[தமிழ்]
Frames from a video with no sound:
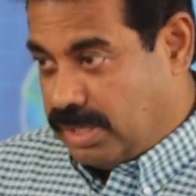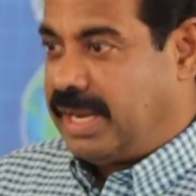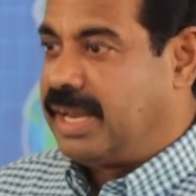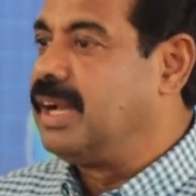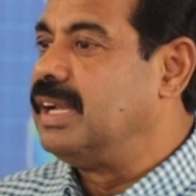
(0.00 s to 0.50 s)
கொஞ்ச
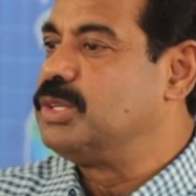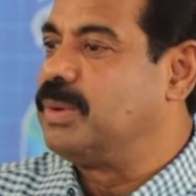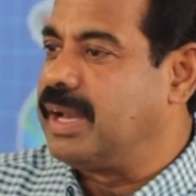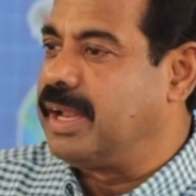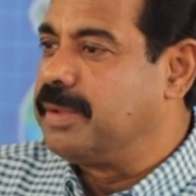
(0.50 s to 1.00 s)
நேரம்
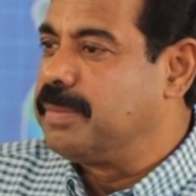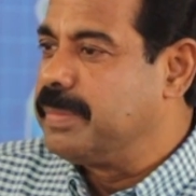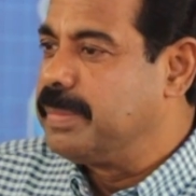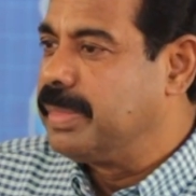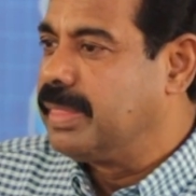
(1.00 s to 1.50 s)
கழிச்சு வர்றேன்
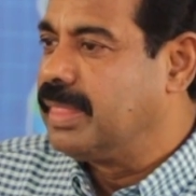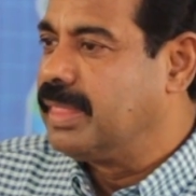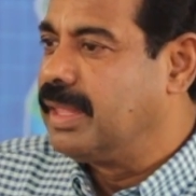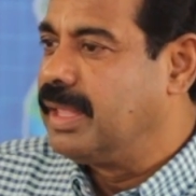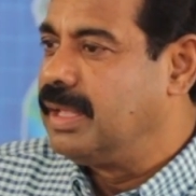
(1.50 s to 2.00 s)

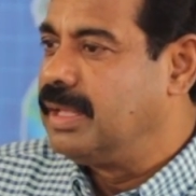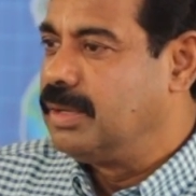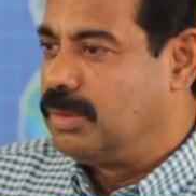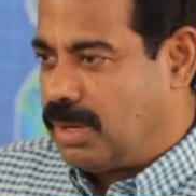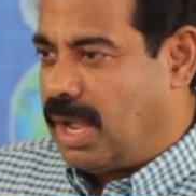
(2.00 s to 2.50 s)

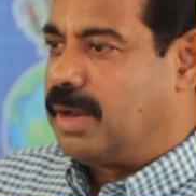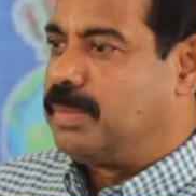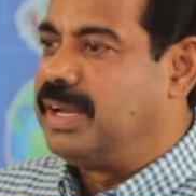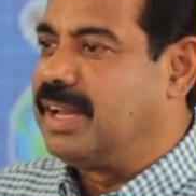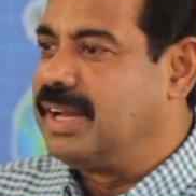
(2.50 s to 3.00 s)
ஒரு
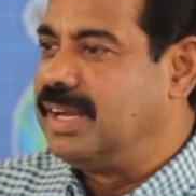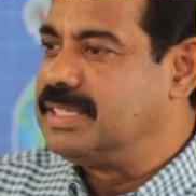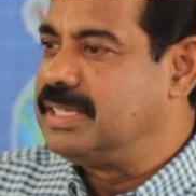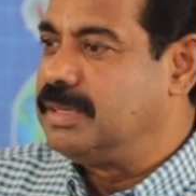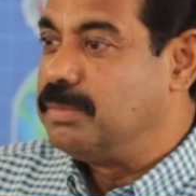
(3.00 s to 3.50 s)
ஆறு மணி நேரம்
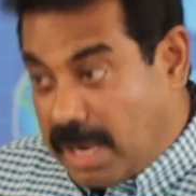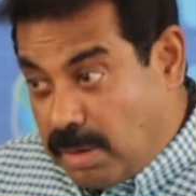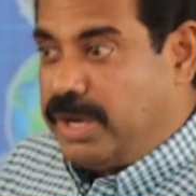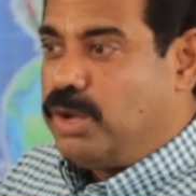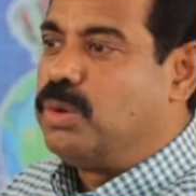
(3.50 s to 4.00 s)
கழிச்சு
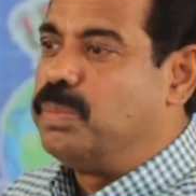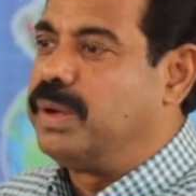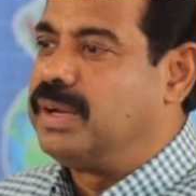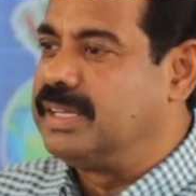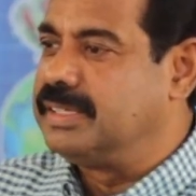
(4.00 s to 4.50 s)
மறுபடியும்
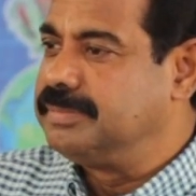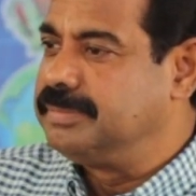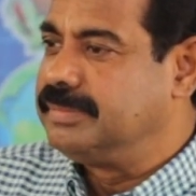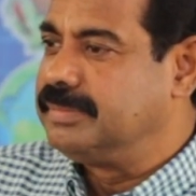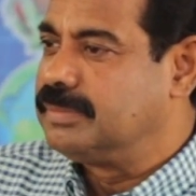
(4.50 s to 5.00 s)
குப்பை இருக்குது
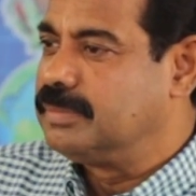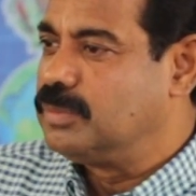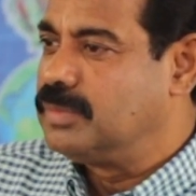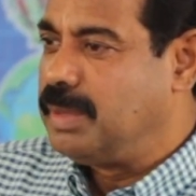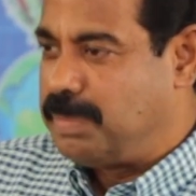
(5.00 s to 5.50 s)

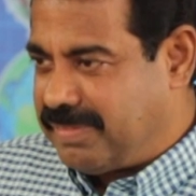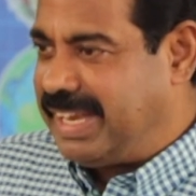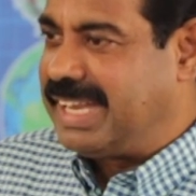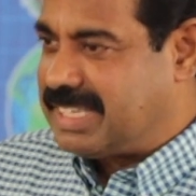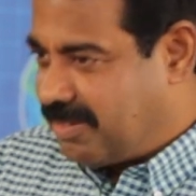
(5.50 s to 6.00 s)
இப்போ
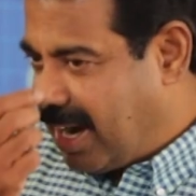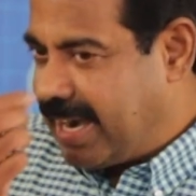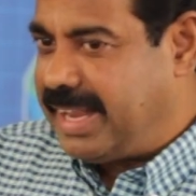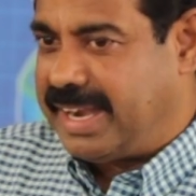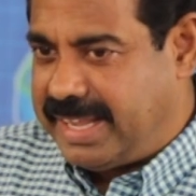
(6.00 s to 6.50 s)
வேச
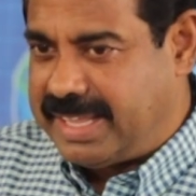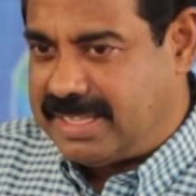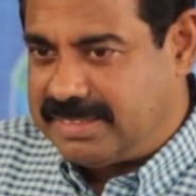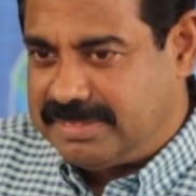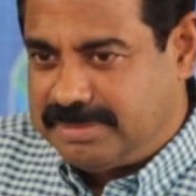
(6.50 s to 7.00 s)
வாடையும்
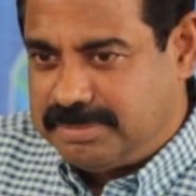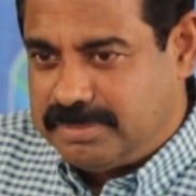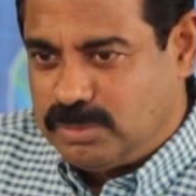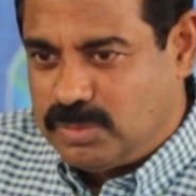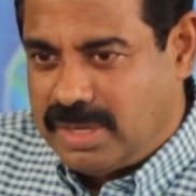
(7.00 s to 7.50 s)
அடிக்குது
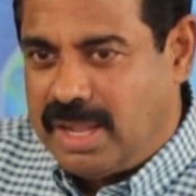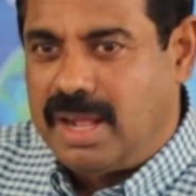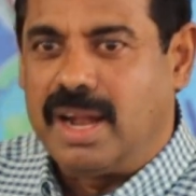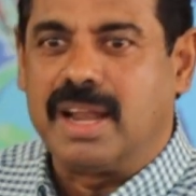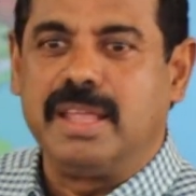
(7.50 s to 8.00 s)

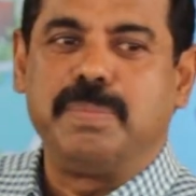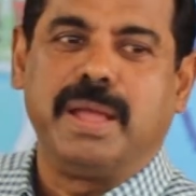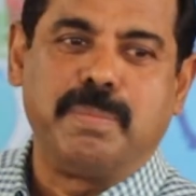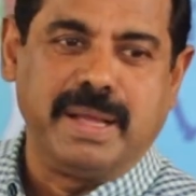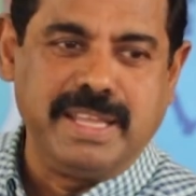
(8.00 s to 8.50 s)
ஆனால்
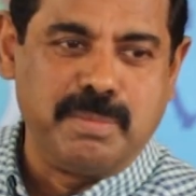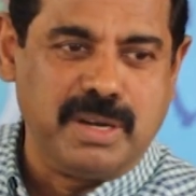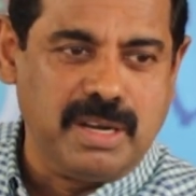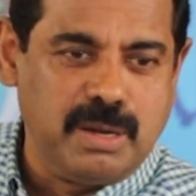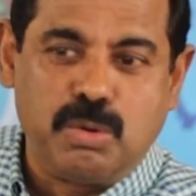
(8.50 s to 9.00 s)
இப்போ என் பையன்
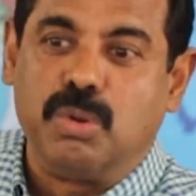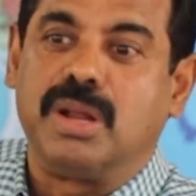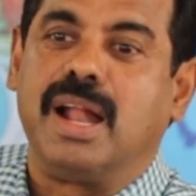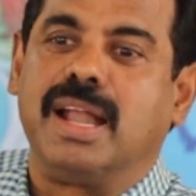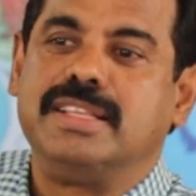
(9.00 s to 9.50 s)
மட்டும் இல்லை
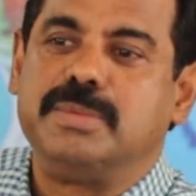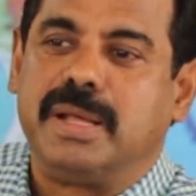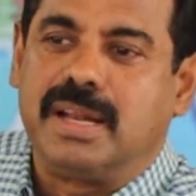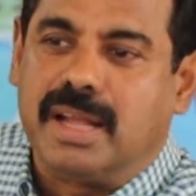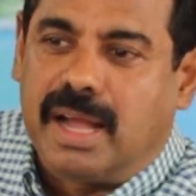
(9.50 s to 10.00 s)
கூட நாலஞ்சு
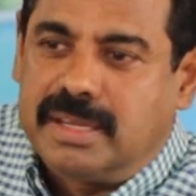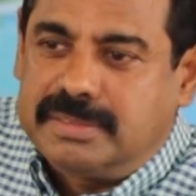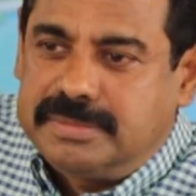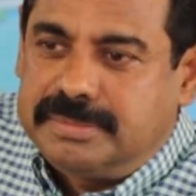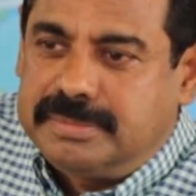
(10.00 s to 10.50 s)
பேர் இருக்காங்க